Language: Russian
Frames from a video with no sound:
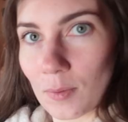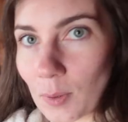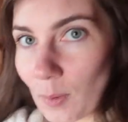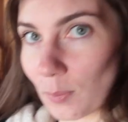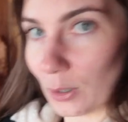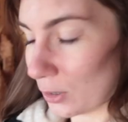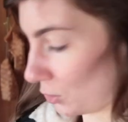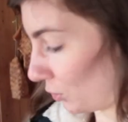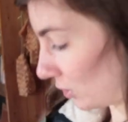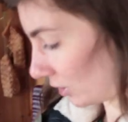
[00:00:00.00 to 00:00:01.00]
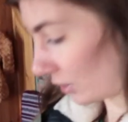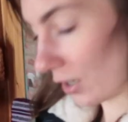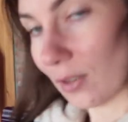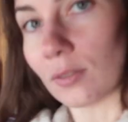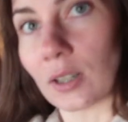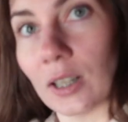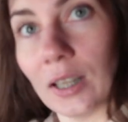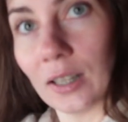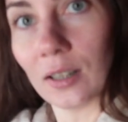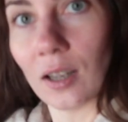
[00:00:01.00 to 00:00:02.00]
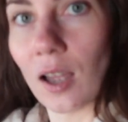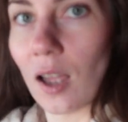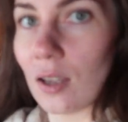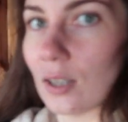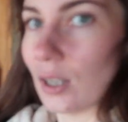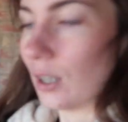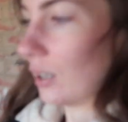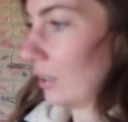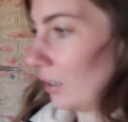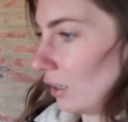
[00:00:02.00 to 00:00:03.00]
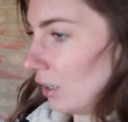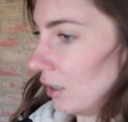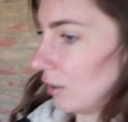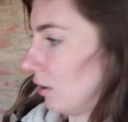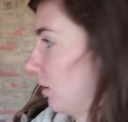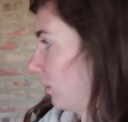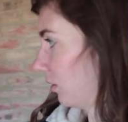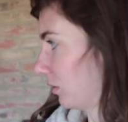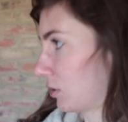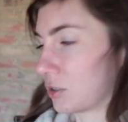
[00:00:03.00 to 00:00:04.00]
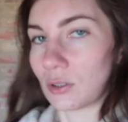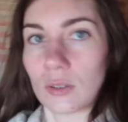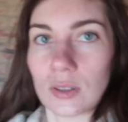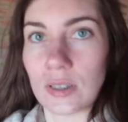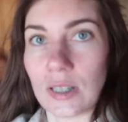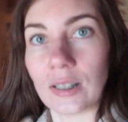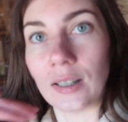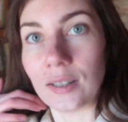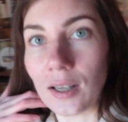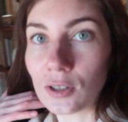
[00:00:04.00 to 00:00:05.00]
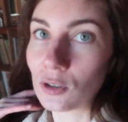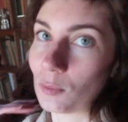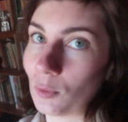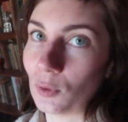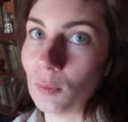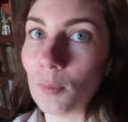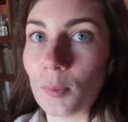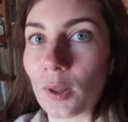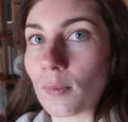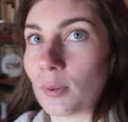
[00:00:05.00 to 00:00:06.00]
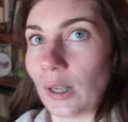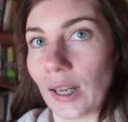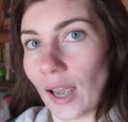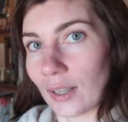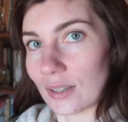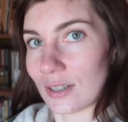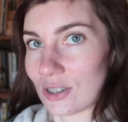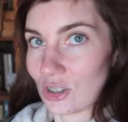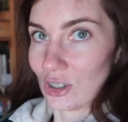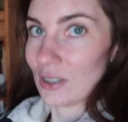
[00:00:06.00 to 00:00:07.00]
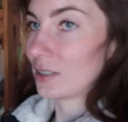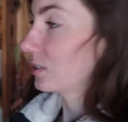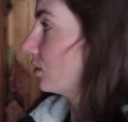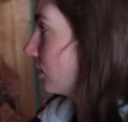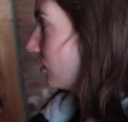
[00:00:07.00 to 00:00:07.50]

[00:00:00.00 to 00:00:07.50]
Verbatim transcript: пропылесосить ковры и сделать так, чтобы в доме было приятно жить.